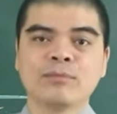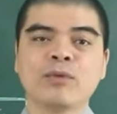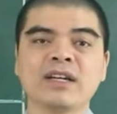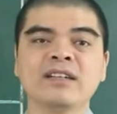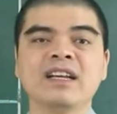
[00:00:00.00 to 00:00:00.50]

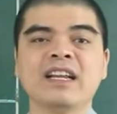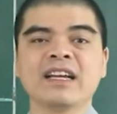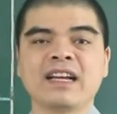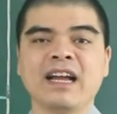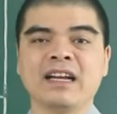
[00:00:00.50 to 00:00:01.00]
Mọi người
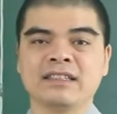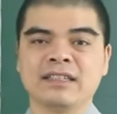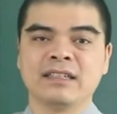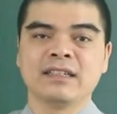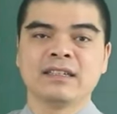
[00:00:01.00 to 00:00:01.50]
lại càng
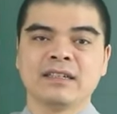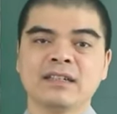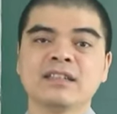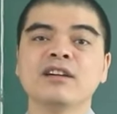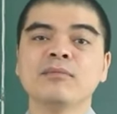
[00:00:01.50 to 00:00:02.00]
gì?
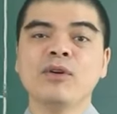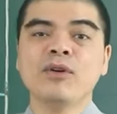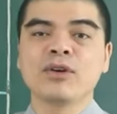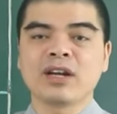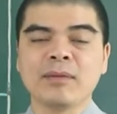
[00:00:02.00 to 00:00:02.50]
Ngưỡng
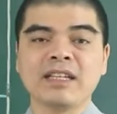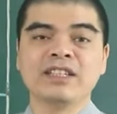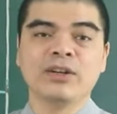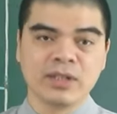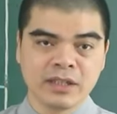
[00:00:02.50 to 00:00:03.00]
mộ các bạn
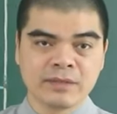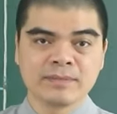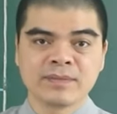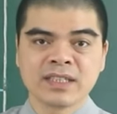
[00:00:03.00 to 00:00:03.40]
nhiều hơn.